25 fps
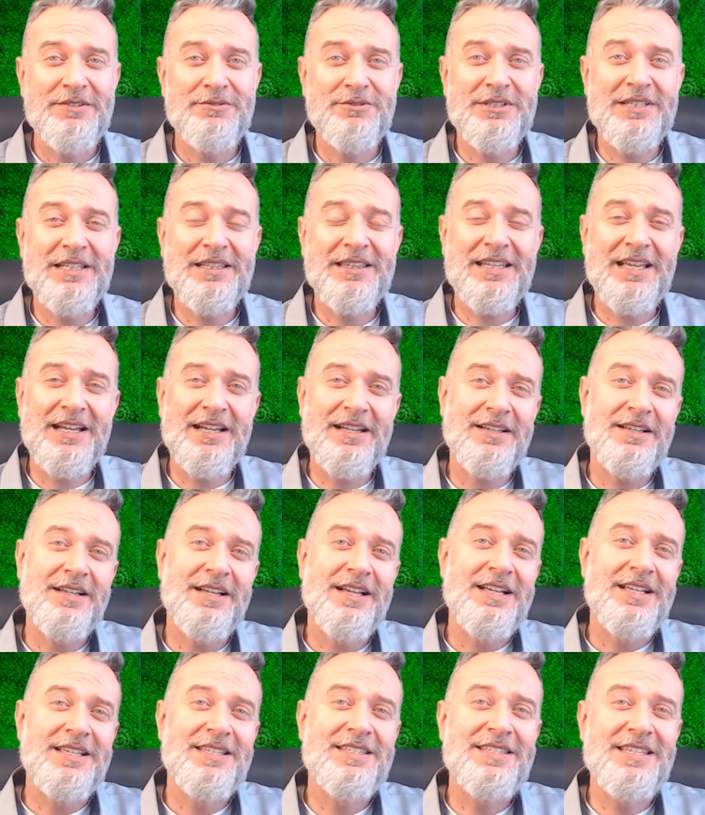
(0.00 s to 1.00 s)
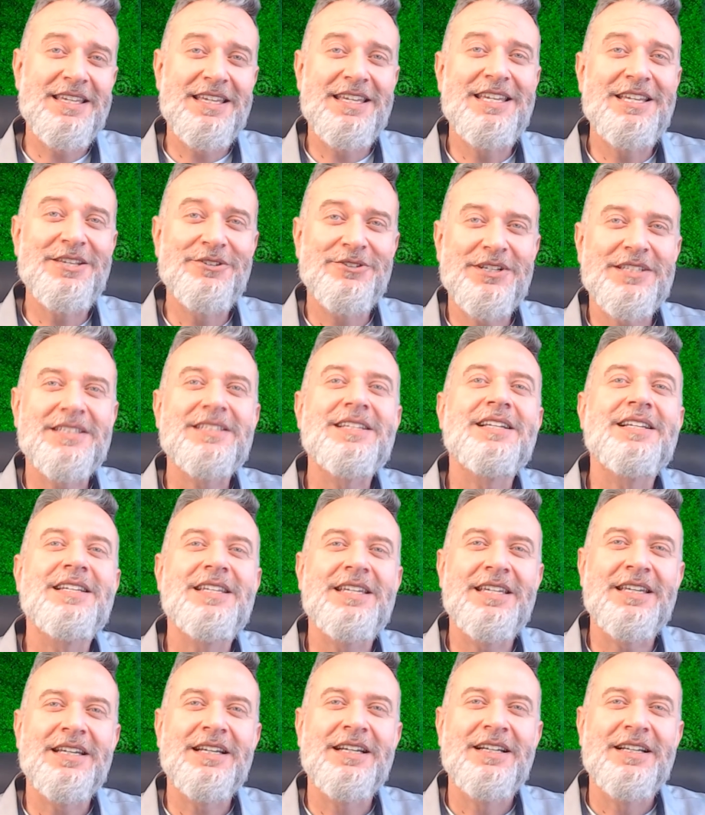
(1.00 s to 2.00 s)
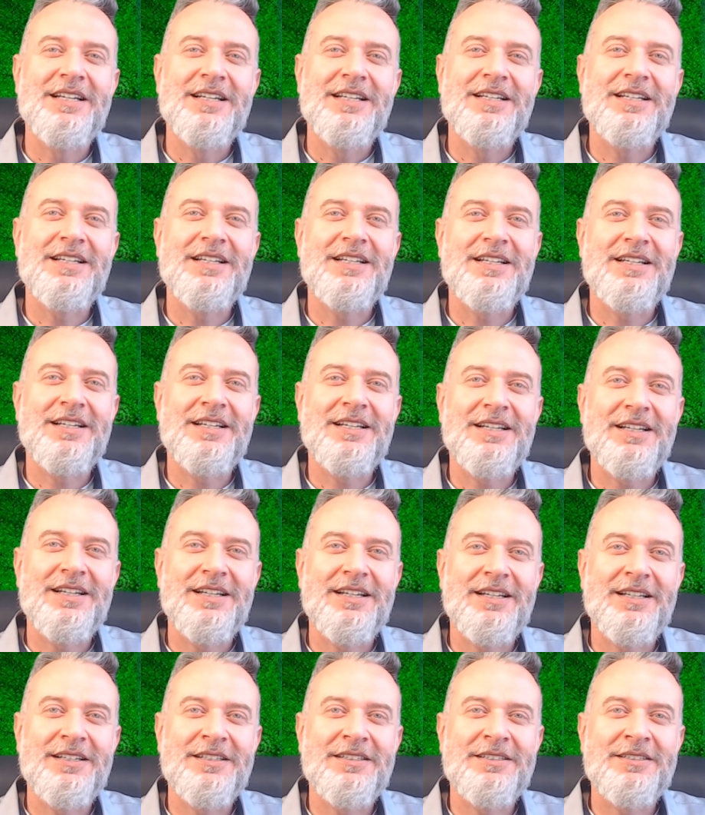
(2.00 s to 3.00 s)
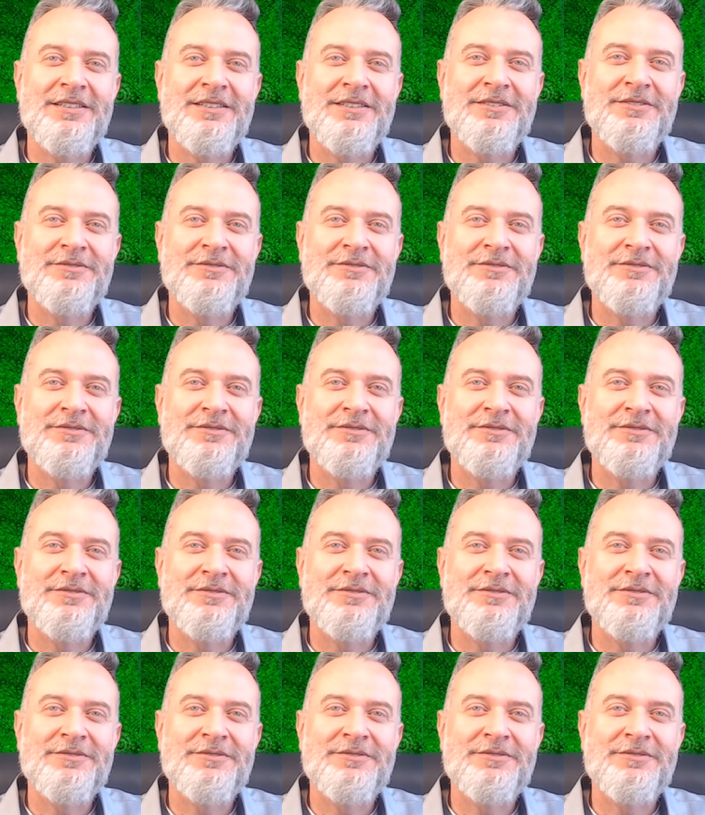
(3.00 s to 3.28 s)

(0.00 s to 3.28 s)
Você está seguindo essa linha é,